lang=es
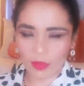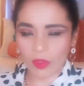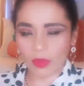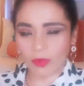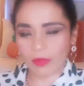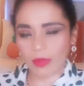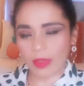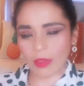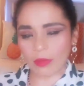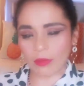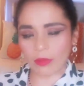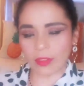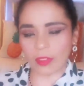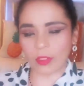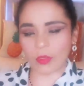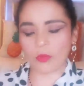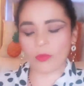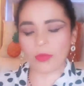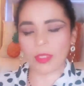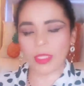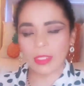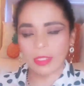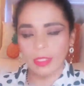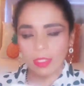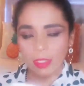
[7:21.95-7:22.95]
Todavía no sé,
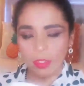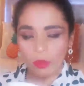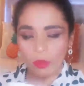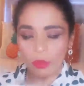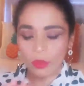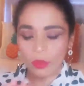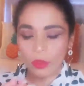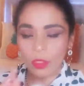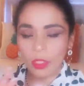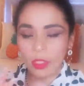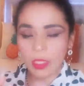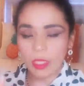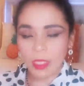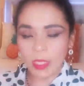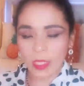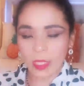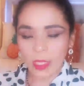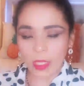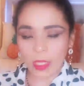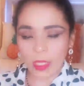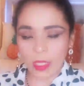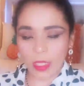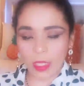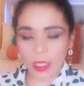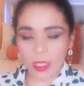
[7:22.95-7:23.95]
no me decido
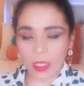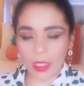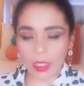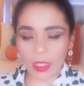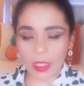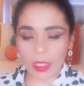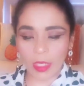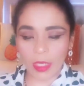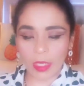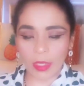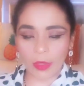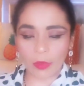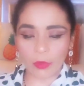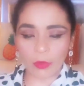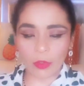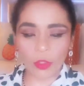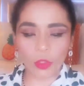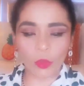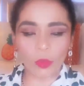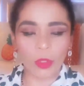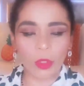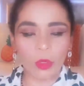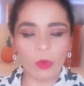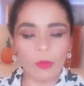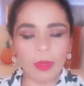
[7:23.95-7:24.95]
en la
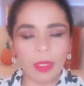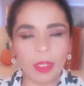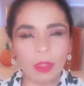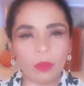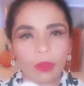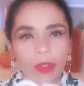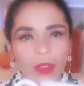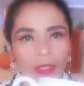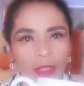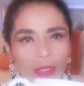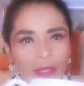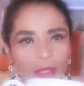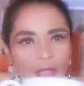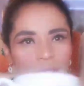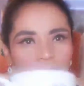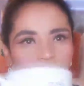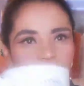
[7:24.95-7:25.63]
estuve comprando esta